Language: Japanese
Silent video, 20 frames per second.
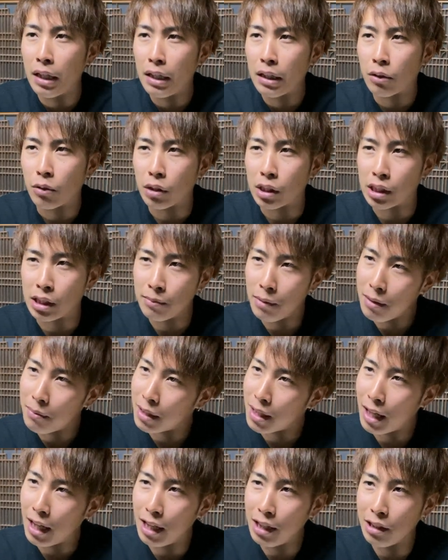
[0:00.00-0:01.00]
この島
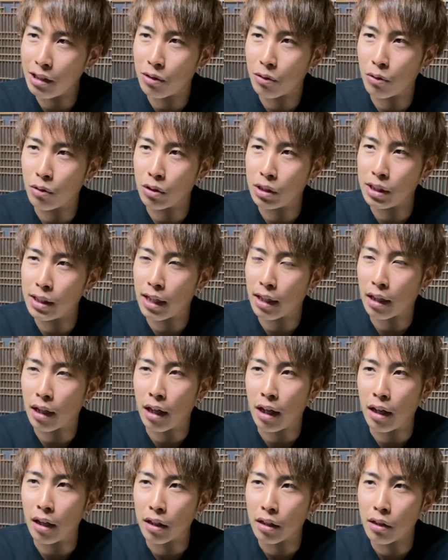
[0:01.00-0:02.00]
原半島自体
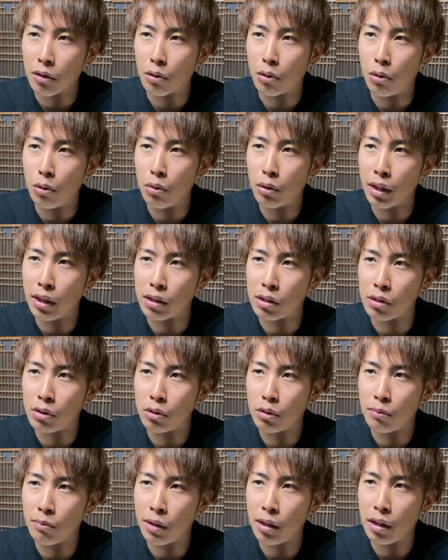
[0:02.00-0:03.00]
が結構方言
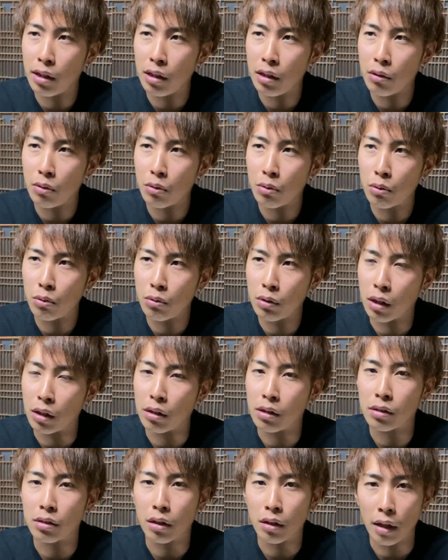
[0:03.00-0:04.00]
強めのとこなん
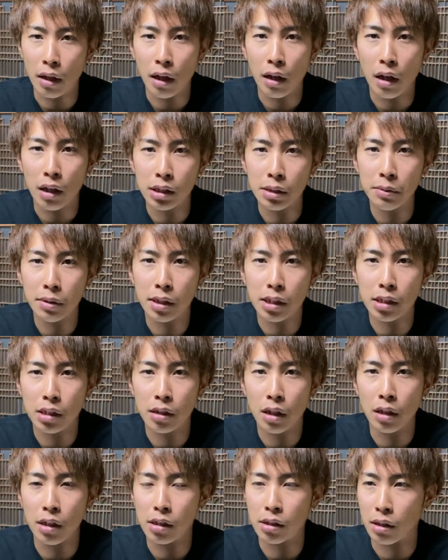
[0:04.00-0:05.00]
ですかね初めて知っ
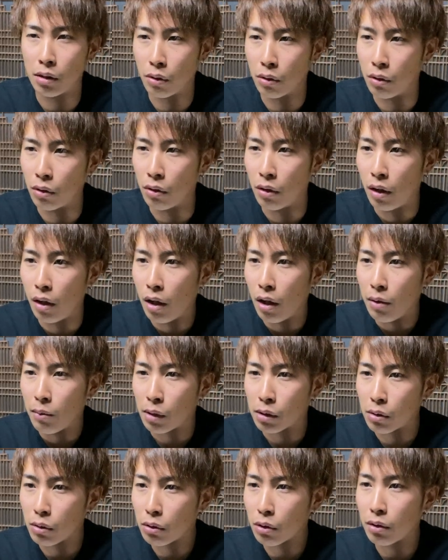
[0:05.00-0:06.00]
たんですけど、まあ、
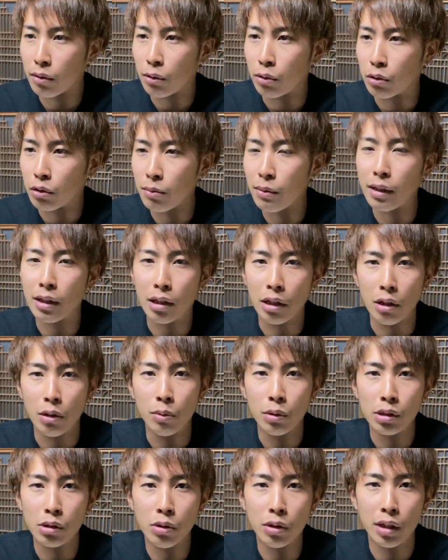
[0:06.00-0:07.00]
そういうところも含めて
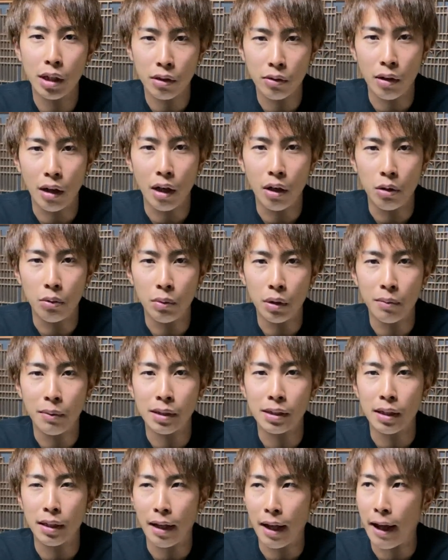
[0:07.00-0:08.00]
面白いなとは思いま
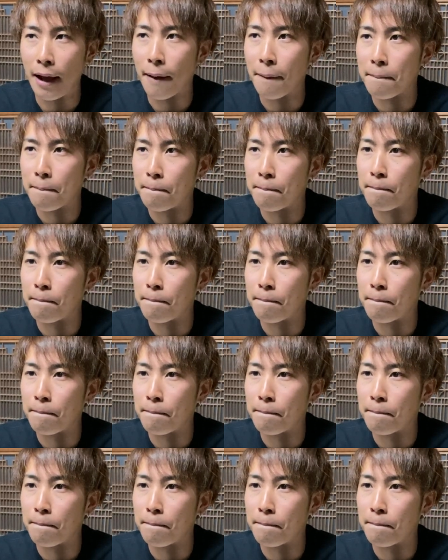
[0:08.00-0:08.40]
したね。